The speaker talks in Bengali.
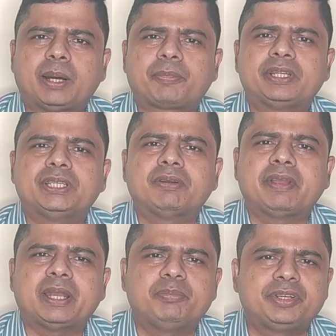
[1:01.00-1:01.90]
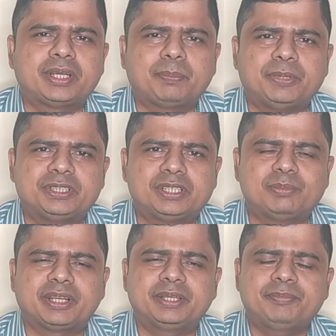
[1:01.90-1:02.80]
আপনার যেভাবে অ্যাডমিটটা পেয়েছিলেন
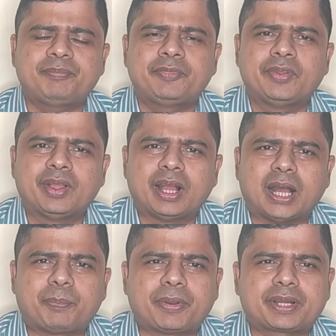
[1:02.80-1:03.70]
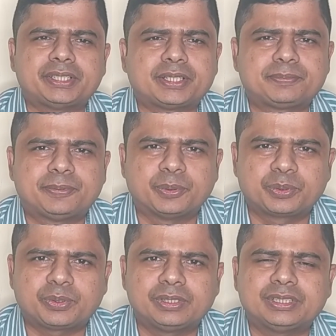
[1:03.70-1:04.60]
মানে আপনার কাছে একটা ফোন
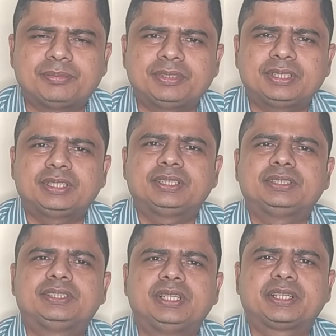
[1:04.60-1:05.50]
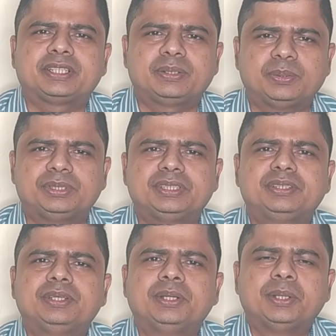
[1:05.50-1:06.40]
কল যাবে সিলেক্টেড হয়েছেন
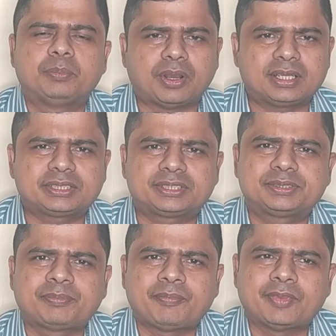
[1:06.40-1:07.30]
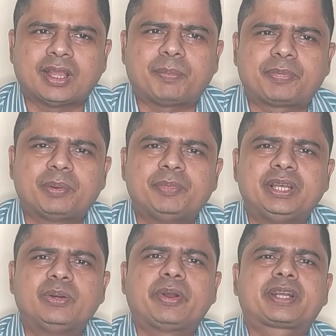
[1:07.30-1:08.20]
প্লাস আপনার
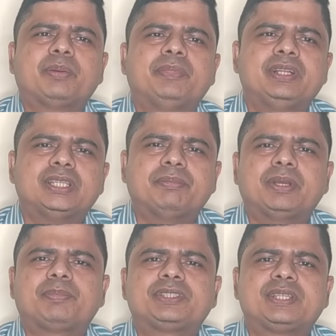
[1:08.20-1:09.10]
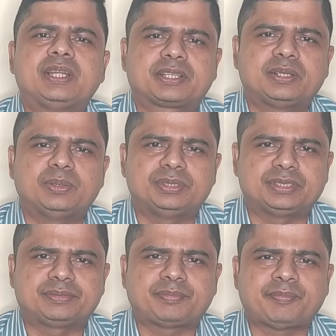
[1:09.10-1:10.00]
মেলেও একটা মেল যাবে আপনি সিলেক্টেড
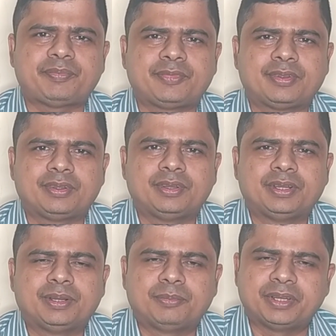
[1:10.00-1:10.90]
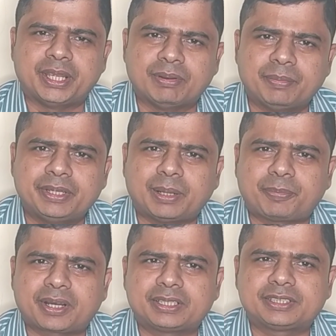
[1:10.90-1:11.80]
হয়েছেন এইভাবেই
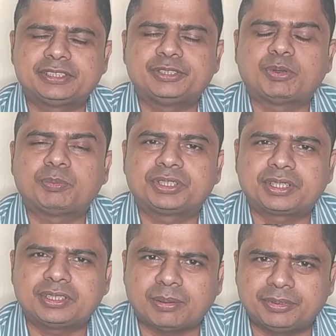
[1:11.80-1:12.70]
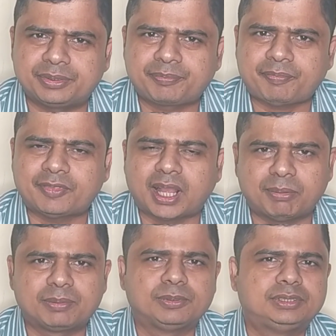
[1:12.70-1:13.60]
আপনার কাছে কিন্তু ইনফরমেশানটা যাবে
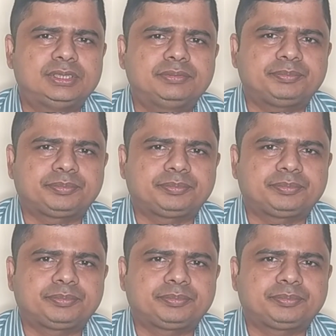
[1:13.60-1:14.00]
আবার বলছি